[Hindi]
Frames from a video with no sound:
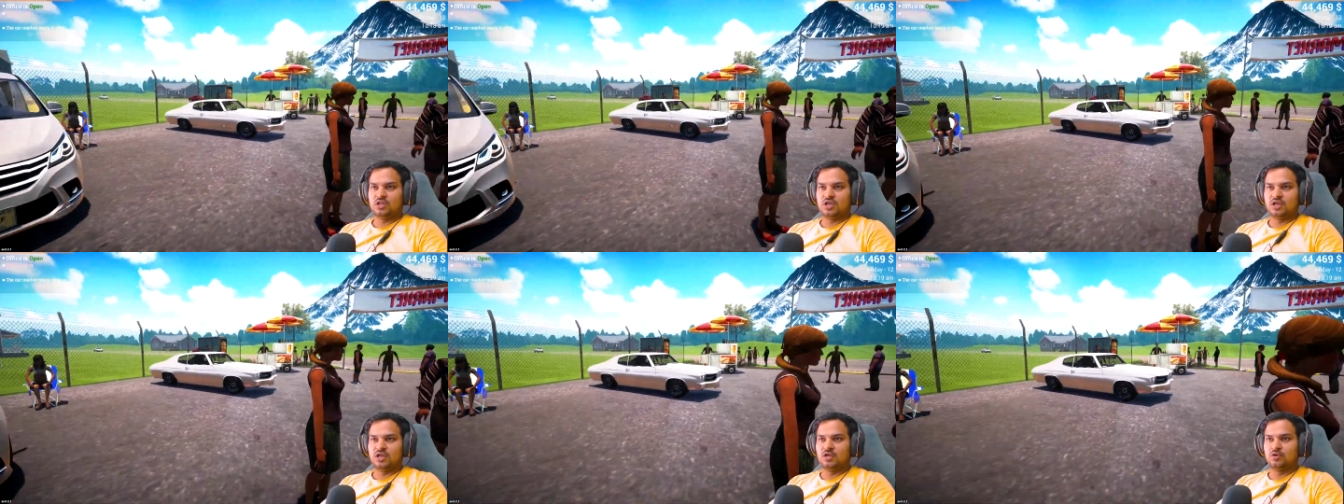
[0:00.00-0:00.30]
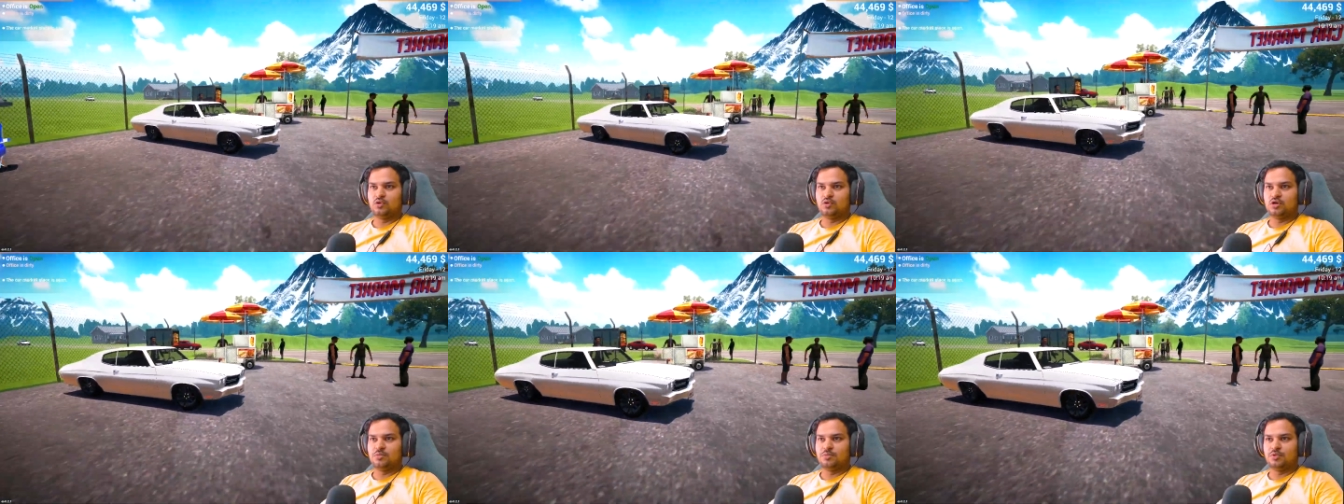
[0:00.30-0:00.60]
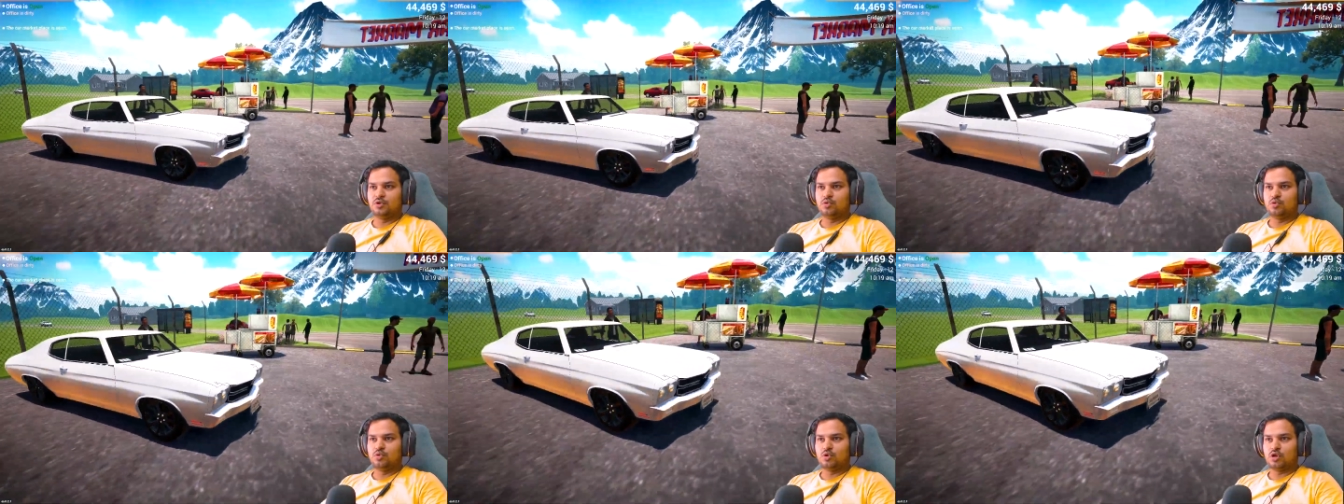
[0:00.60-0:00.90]
नहीं कोई
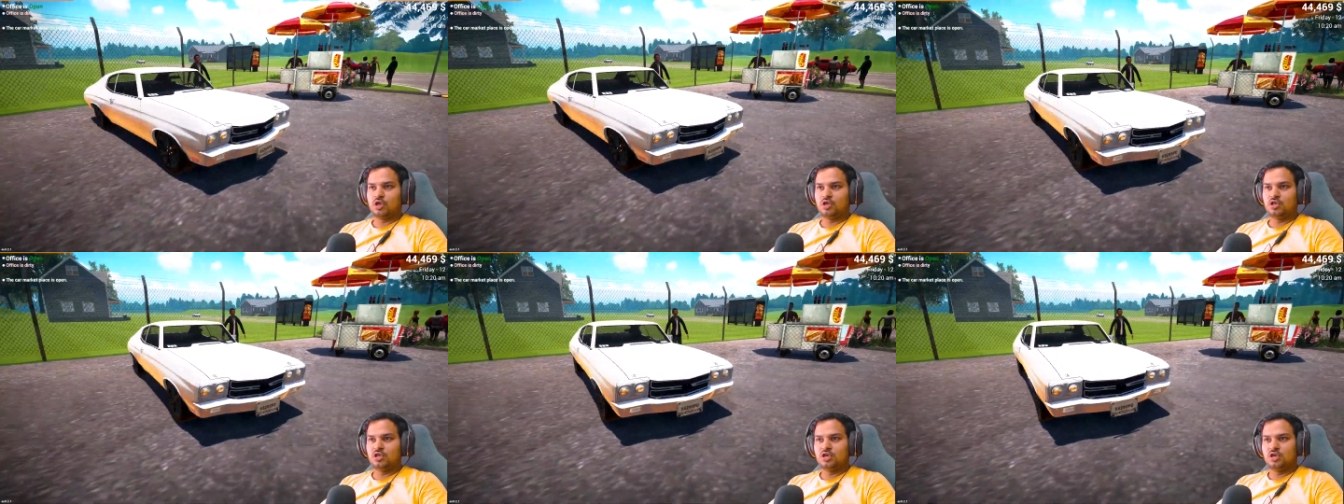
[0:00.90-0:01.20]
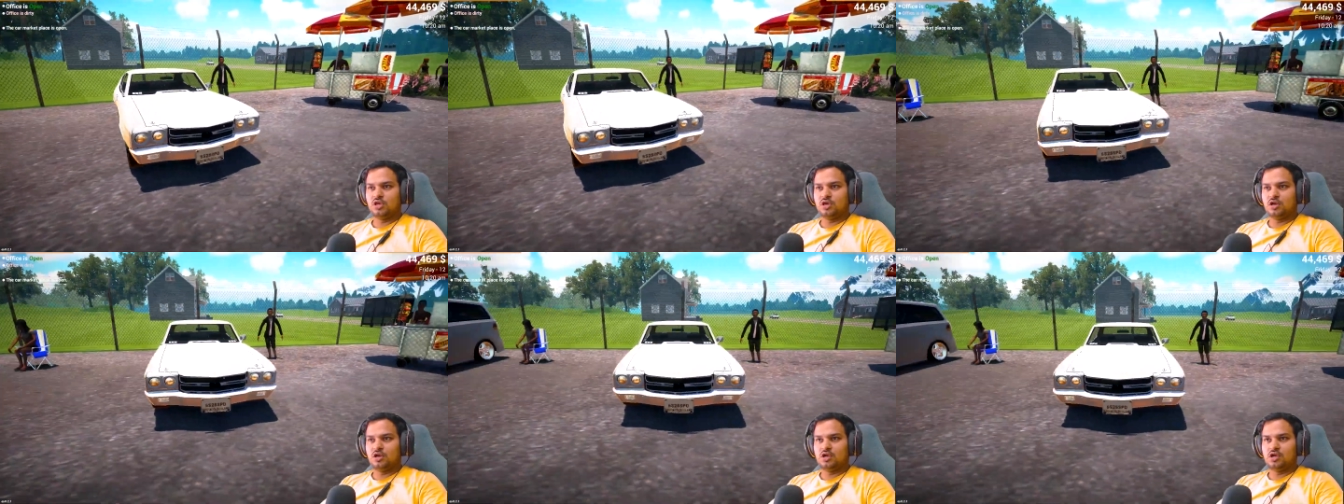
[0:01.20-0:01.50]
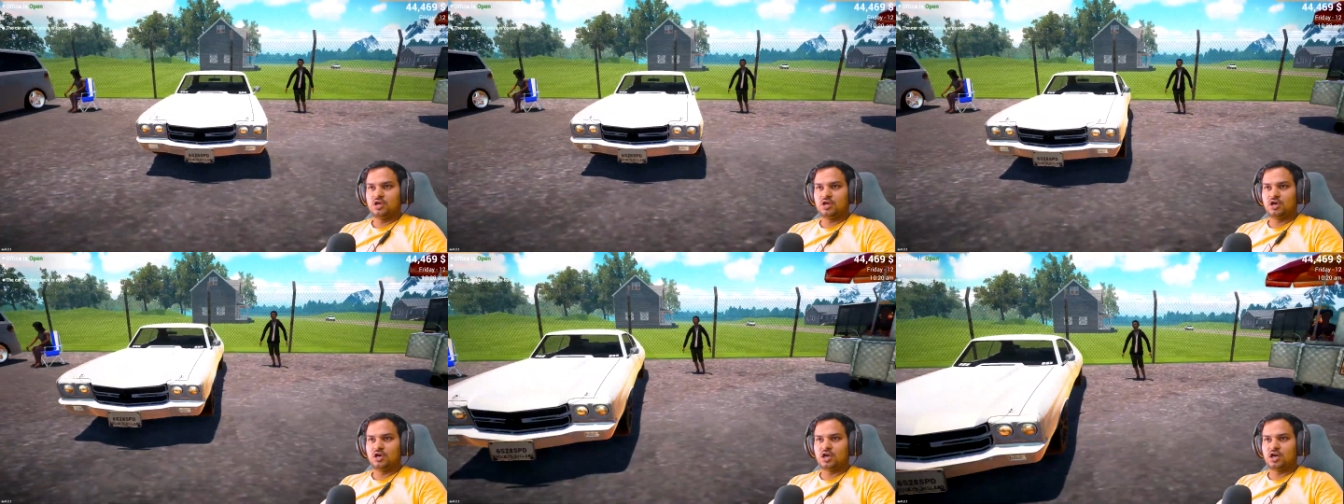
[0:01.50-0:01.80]
कमी है ओके ये
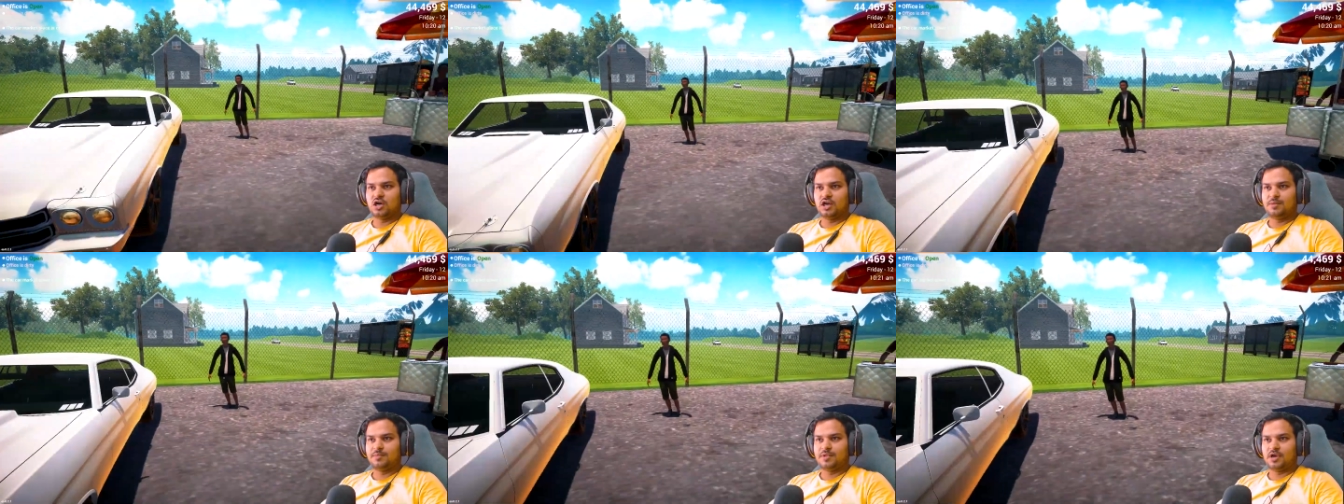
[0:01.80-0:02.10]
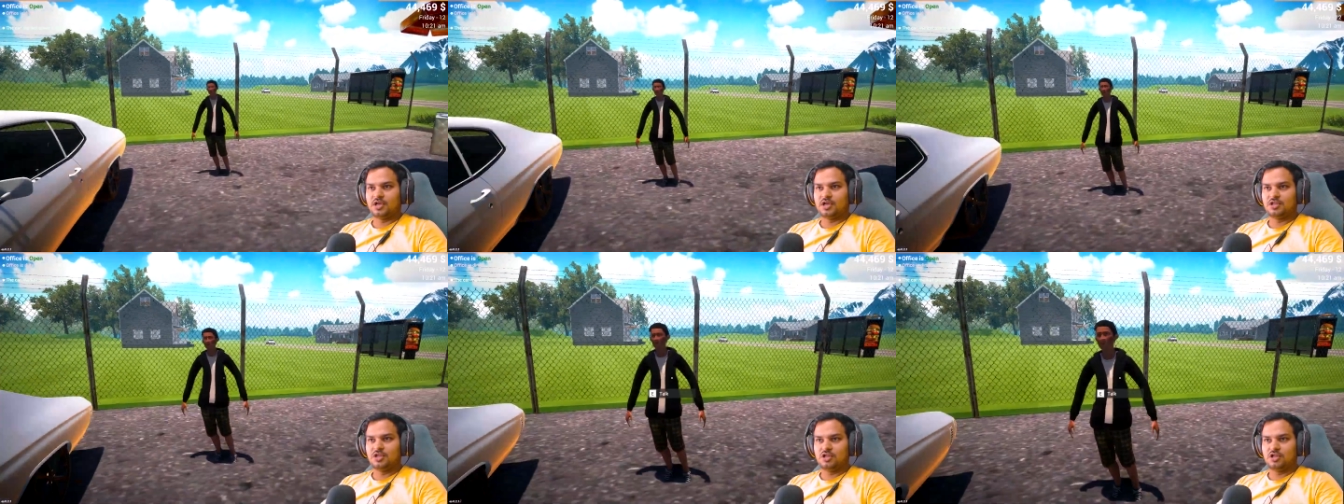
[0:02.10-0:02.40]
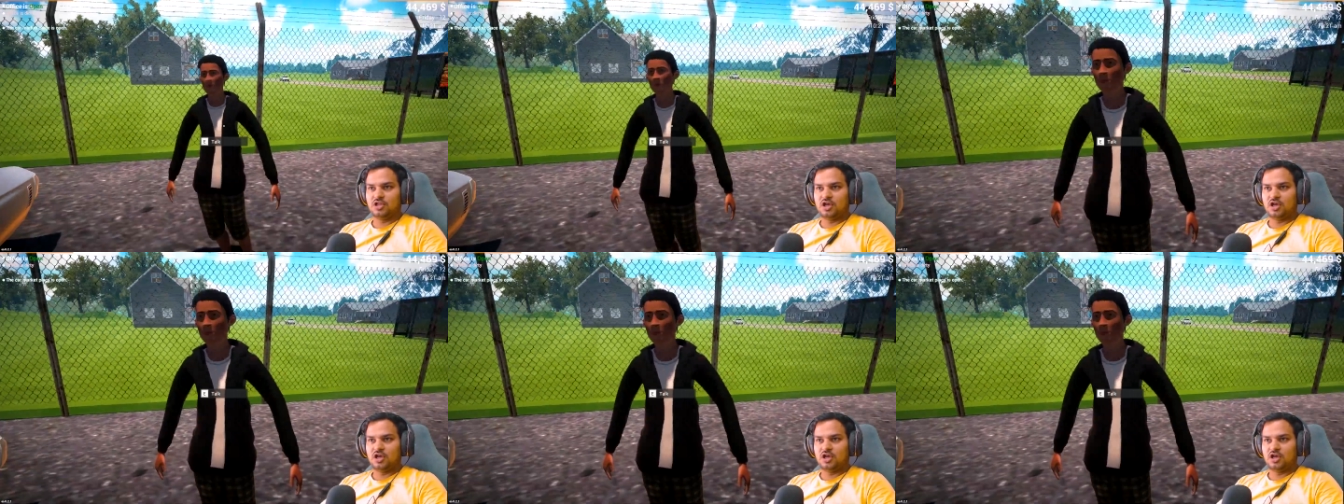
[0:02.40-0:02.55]
रेयर कार है बाकी देखते हैं